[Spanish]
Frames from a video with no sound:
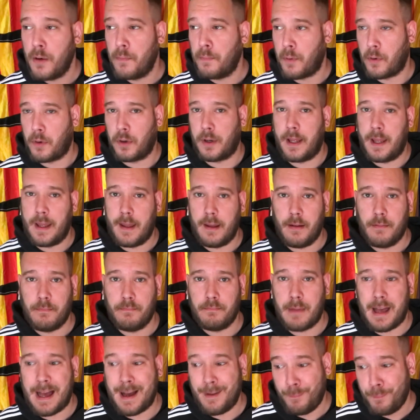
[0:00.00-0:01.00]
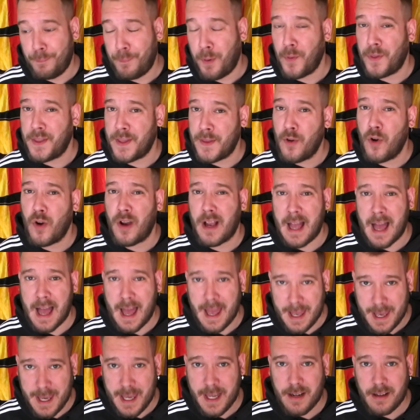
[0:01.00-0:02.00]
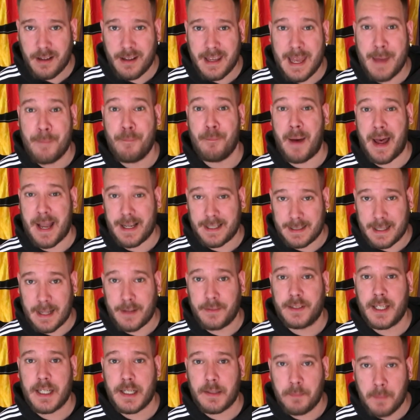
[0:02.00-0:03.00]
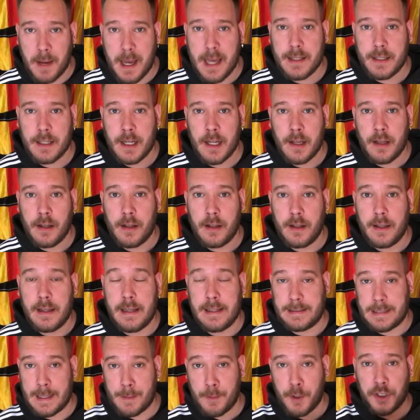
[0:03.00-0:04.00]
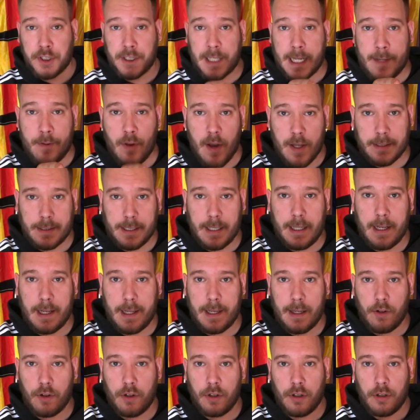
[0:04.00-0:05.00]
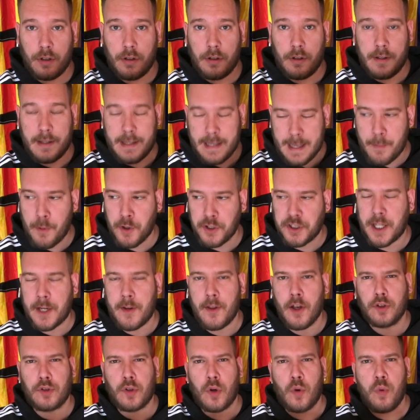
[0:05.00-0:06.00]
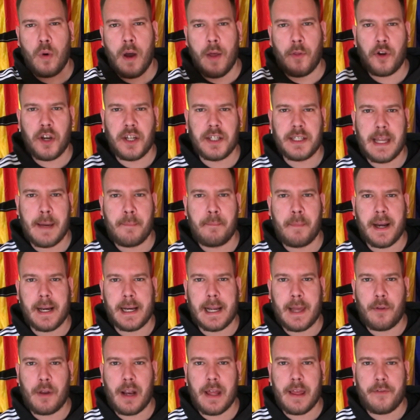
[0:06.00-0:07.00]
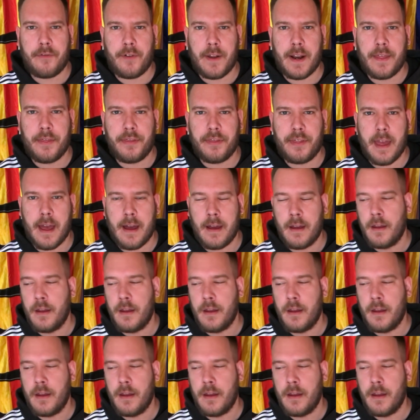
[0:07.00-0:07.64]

porque han podido caer en bastantes más. Y te hemos tenido a ti, Leo. Y hemos tenido a otros jugadores que han marcado la diferencia.